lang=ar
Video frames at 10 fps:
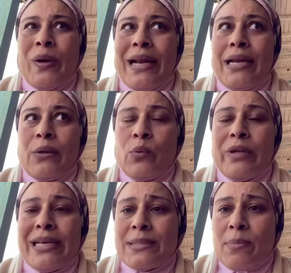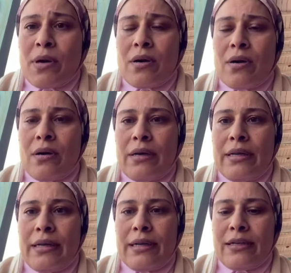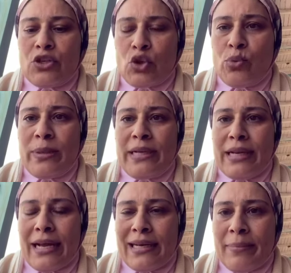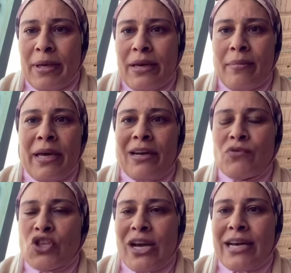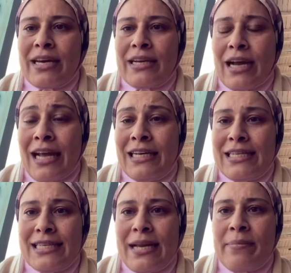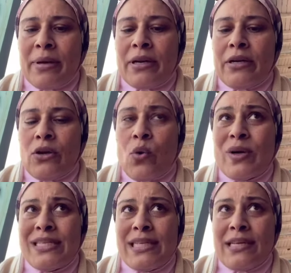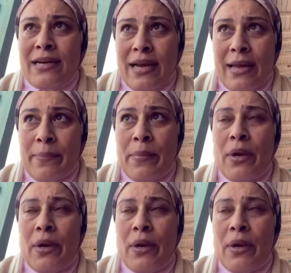والناس بره الشعوب الأجنبية ما يعرفوش حاجة غير عن الإسلام غير إن هو دين إرهاب